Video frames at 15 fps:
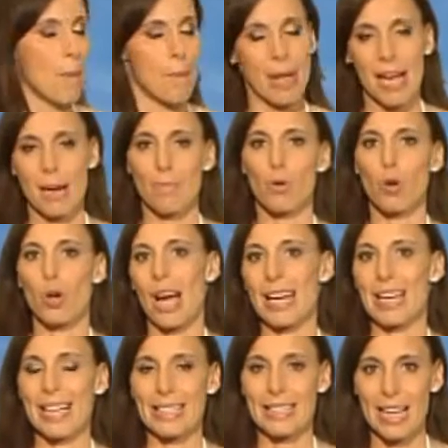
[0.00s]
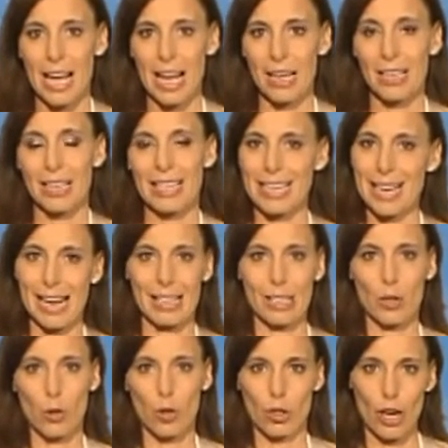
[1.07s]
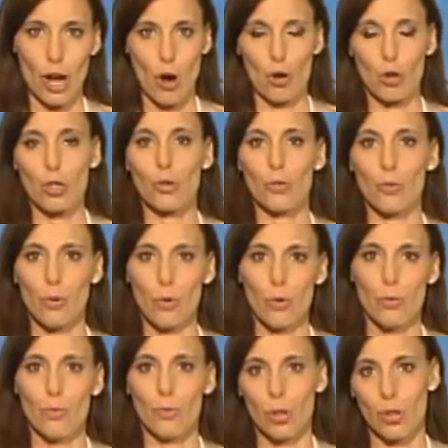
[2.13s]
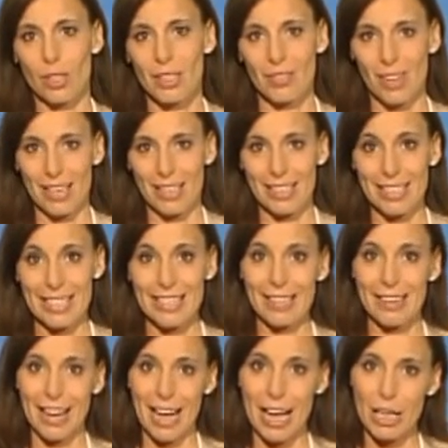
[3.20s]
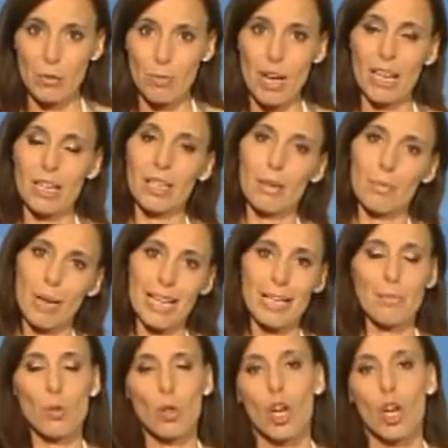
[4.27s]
Bernburg an der Saale knackte heute auch die 25 Grad Marke in Brandenburg.